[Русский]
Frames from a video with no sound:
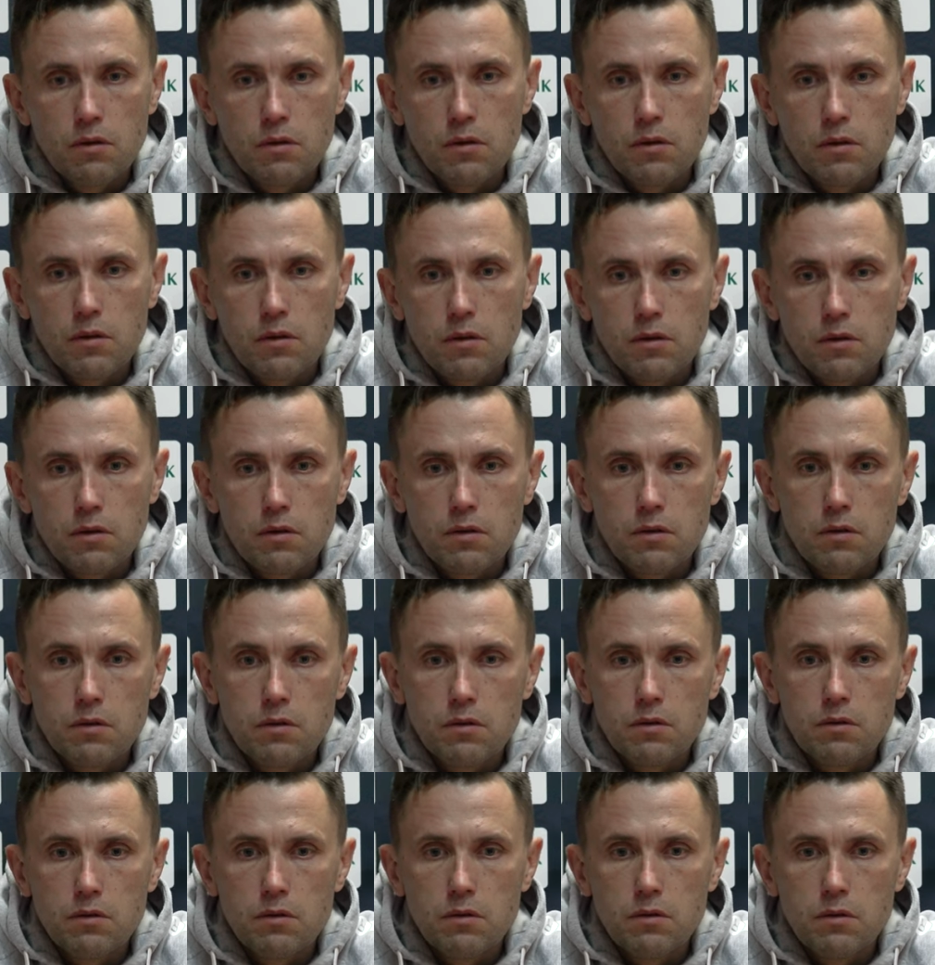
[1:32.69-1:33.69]

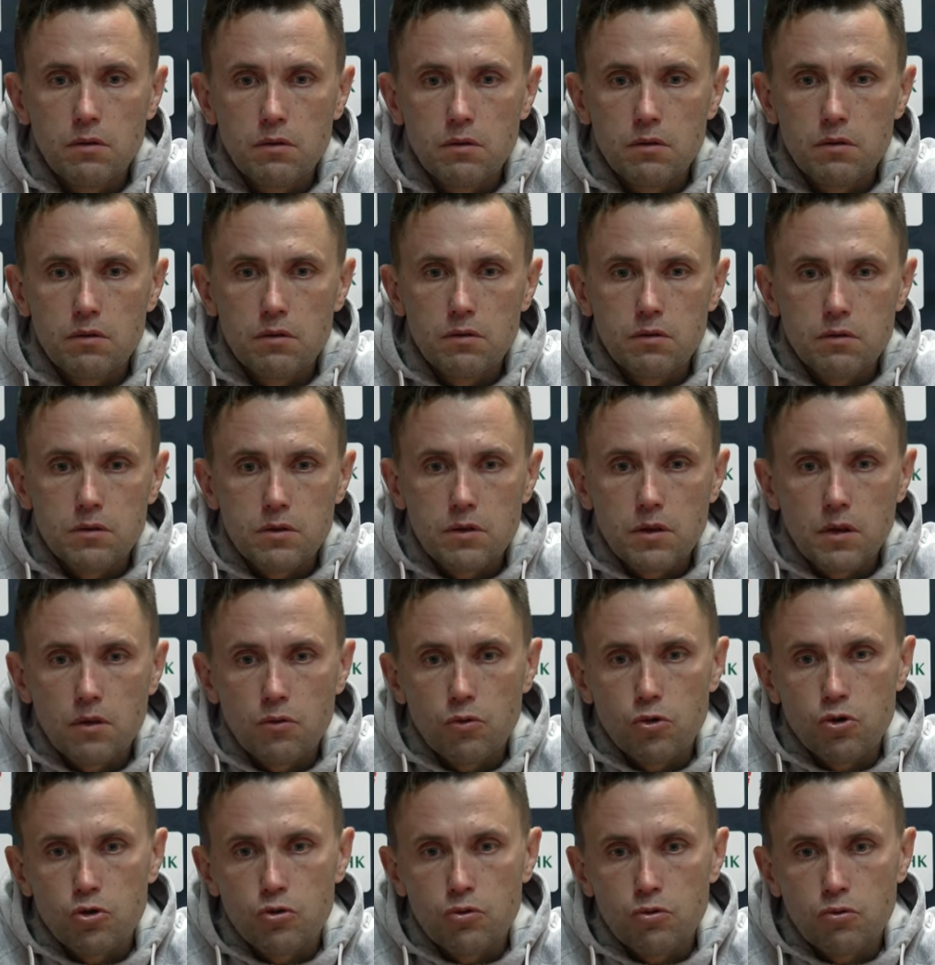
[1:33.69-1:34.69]
И из-за
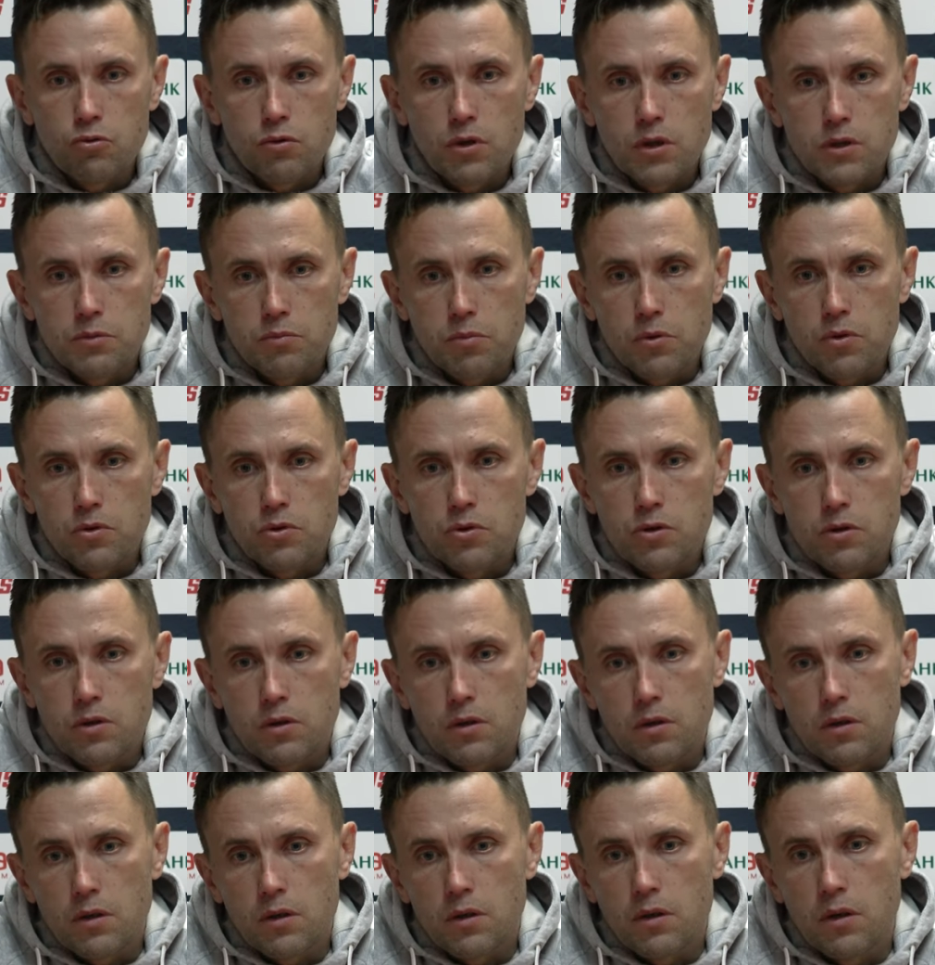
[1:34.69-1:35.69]
того, что у нас
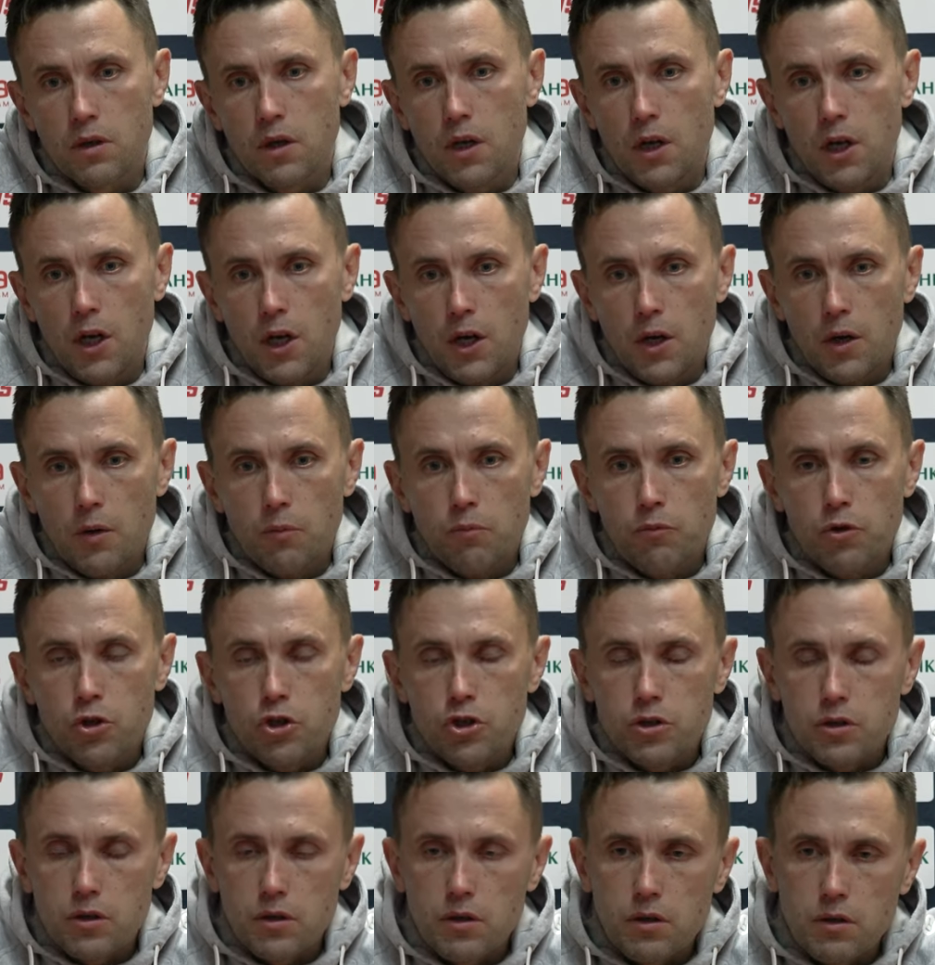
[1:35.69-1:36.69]
просто
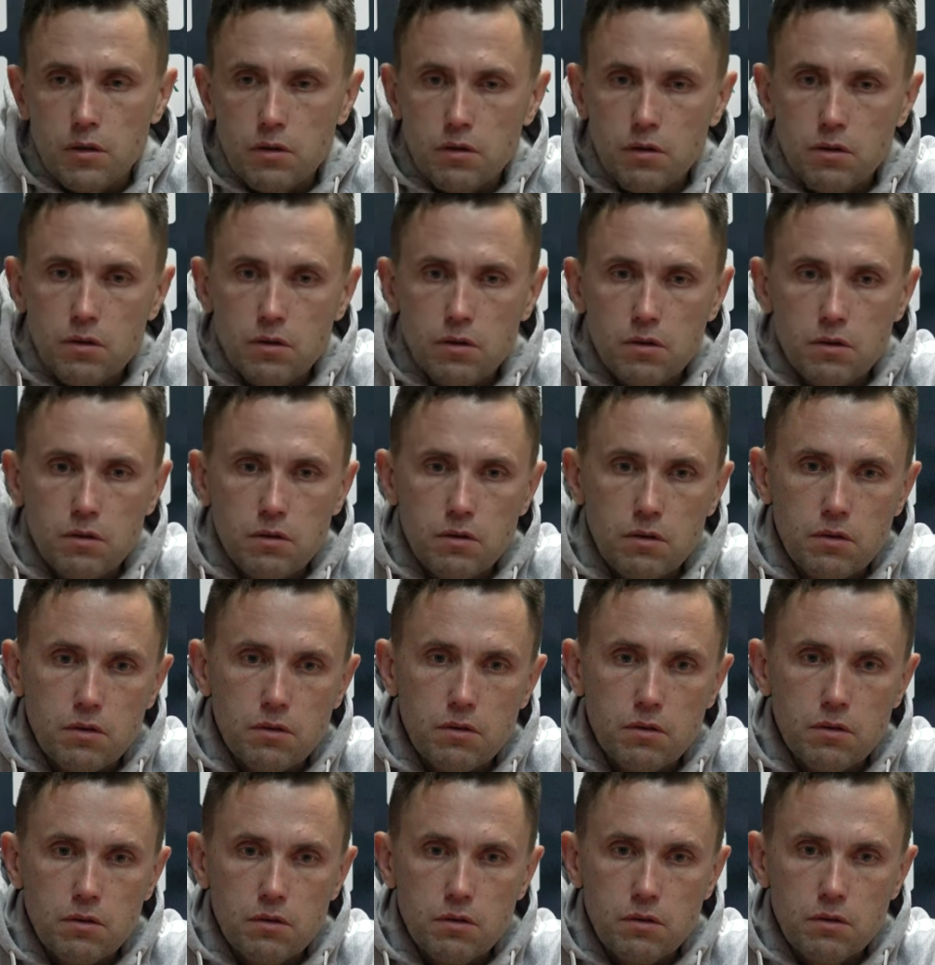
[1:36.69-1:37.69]
Миша
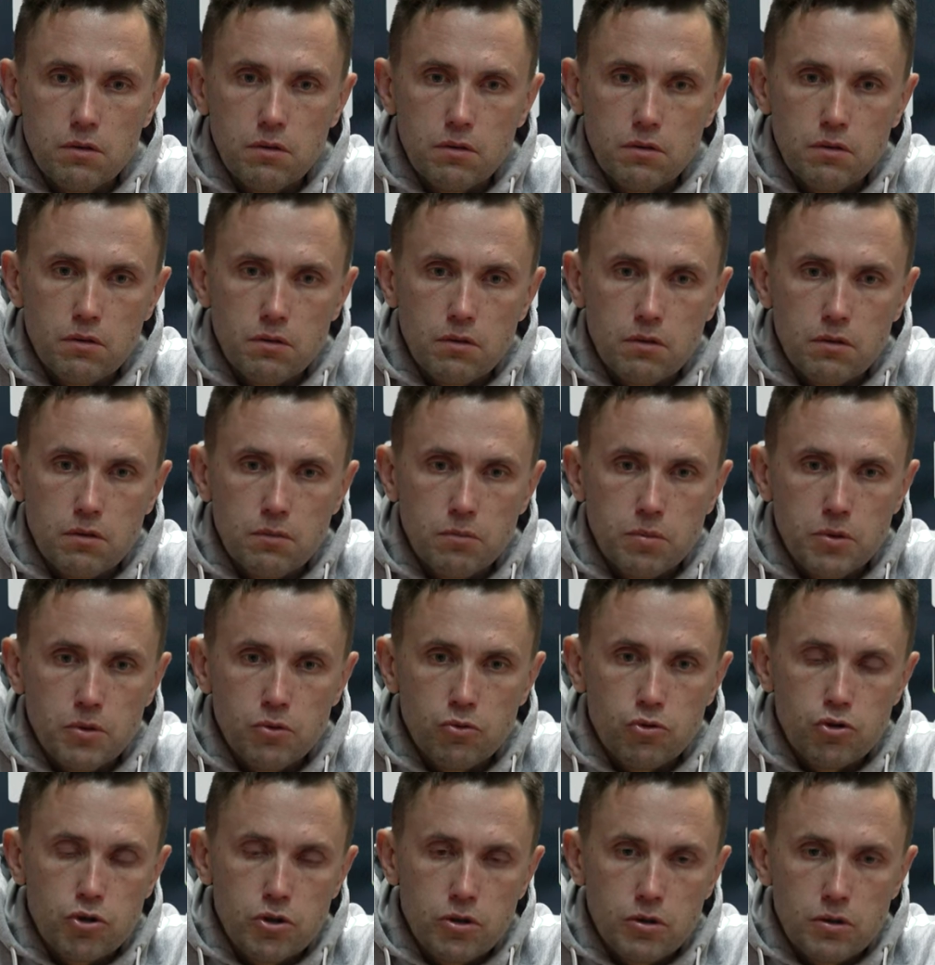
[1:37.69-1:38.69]
э,
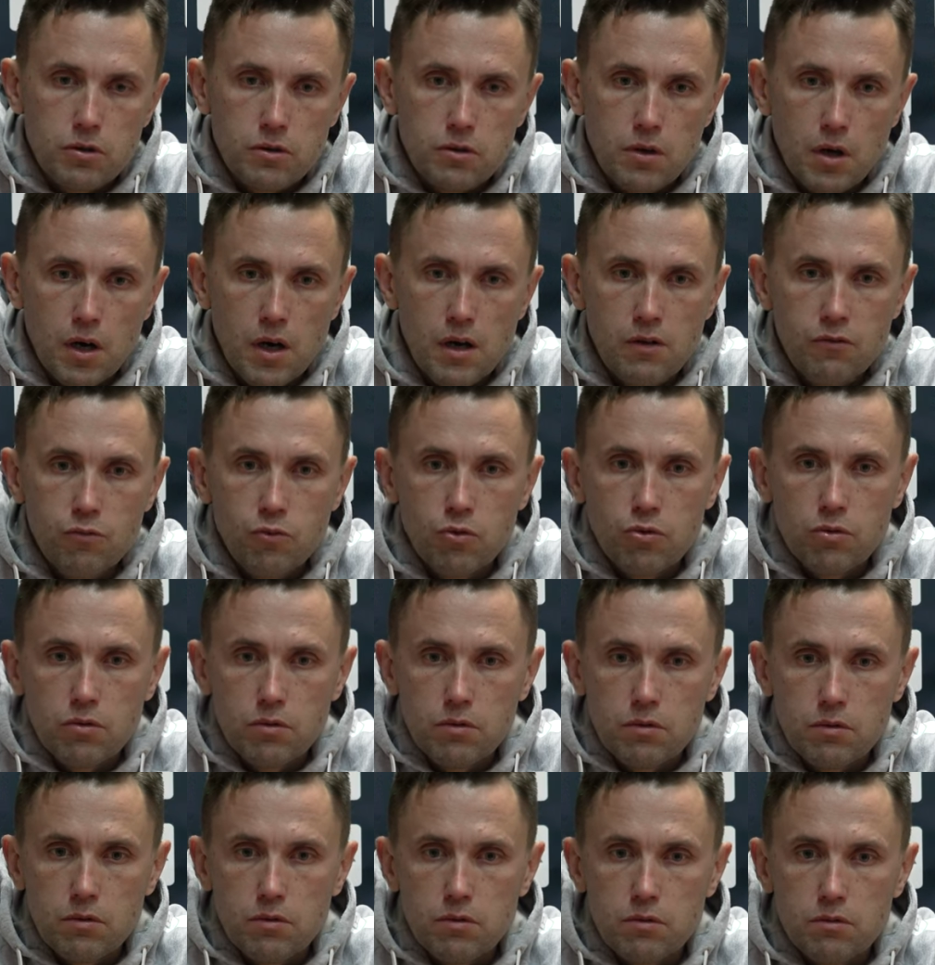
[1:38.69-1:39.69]
получил травму,
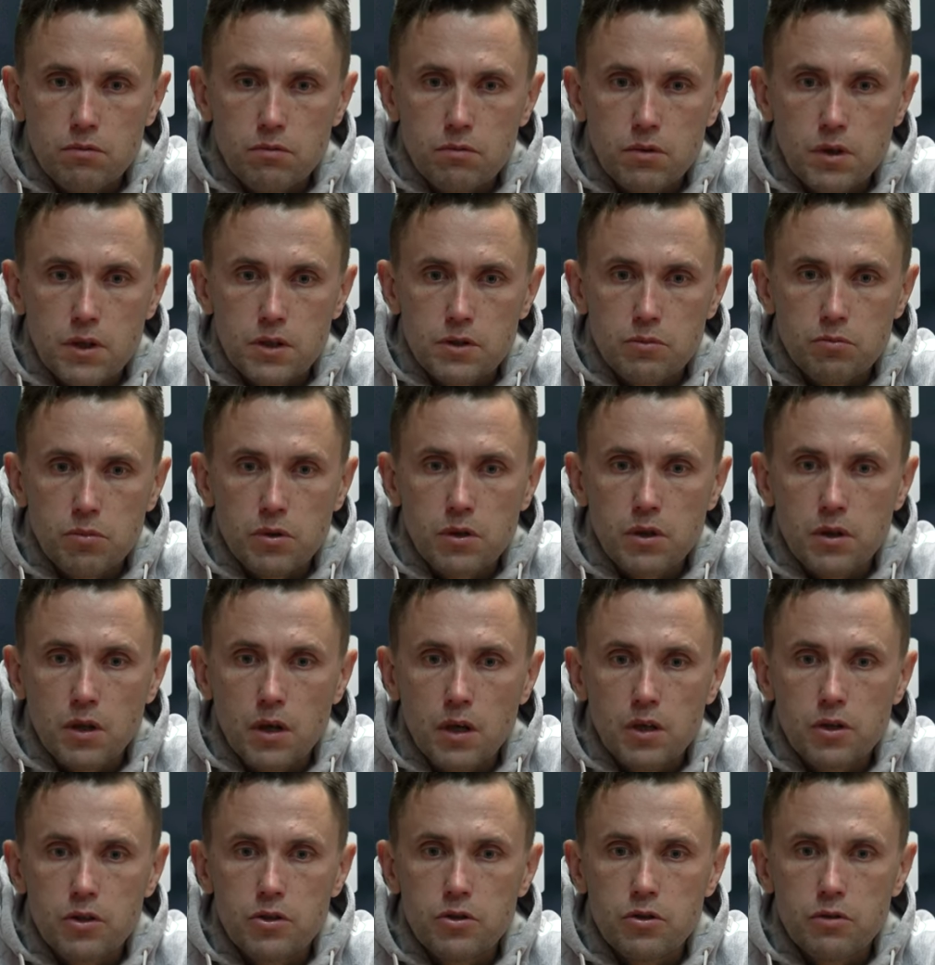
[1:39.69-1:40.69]
у нас был
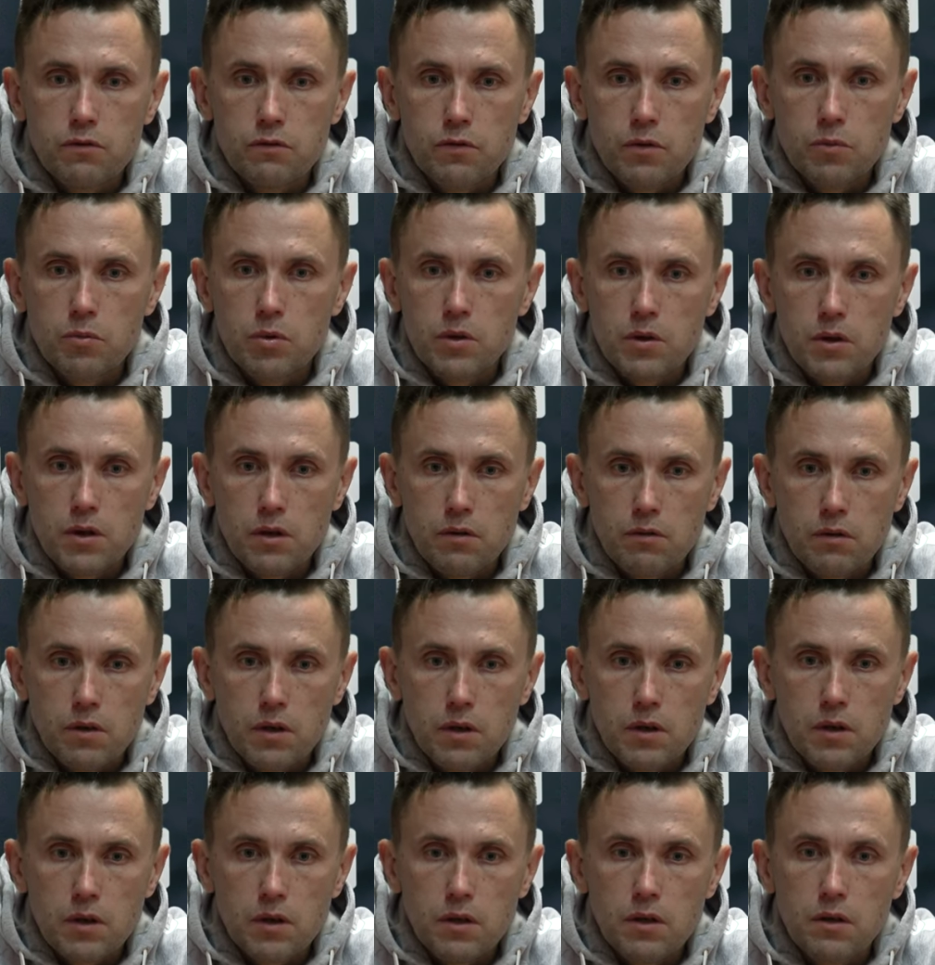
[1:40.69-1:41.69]
ограничен выбор,
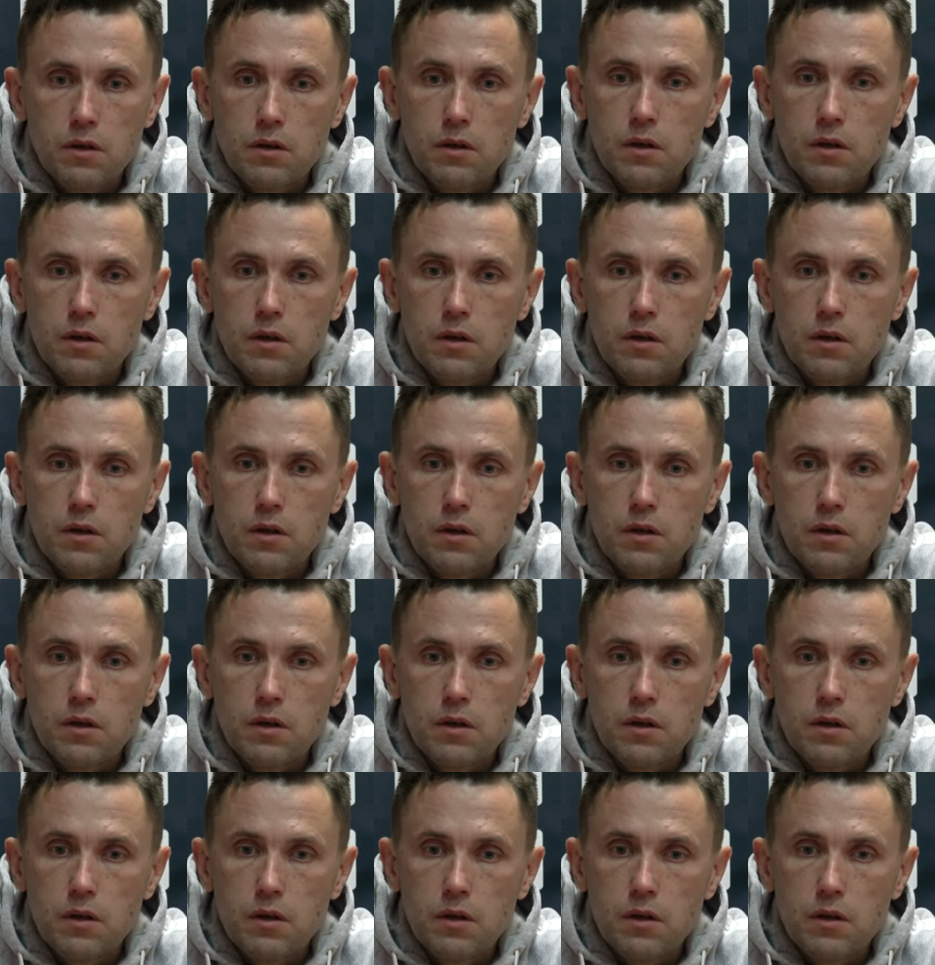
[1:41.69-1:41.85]
наверное,